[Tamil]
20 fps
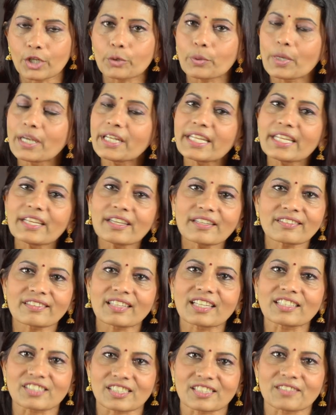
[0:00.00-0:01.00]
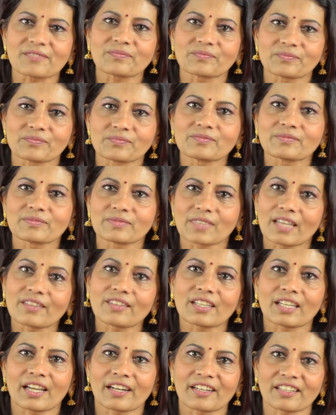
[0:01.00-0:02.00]
டுவெண்ட்டி இயர்ஸ் ஆச்சு
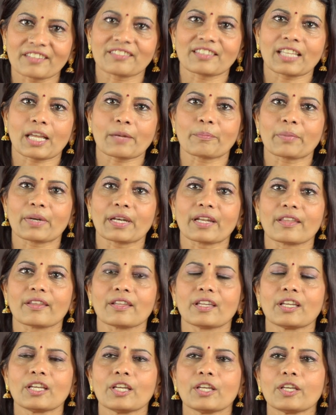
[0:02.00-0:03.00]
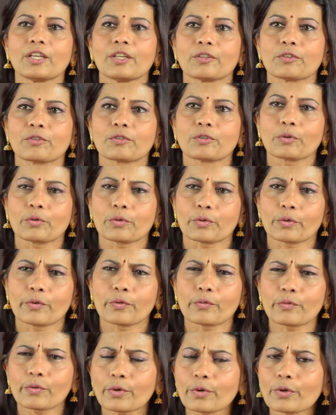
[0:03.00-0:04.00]
அந்த கடை ஸ்டார்ட் பண்ணது ஸோ
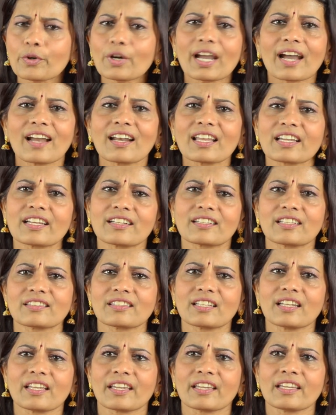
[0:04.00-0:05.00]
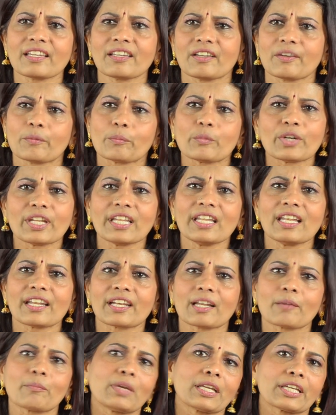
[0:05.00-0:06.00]
எவ்வளோ காலகட்டத்தில் முடியல
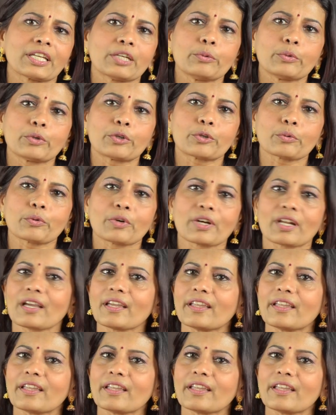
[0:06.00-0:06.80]
நம்மளுக்கு உற்றுவோனா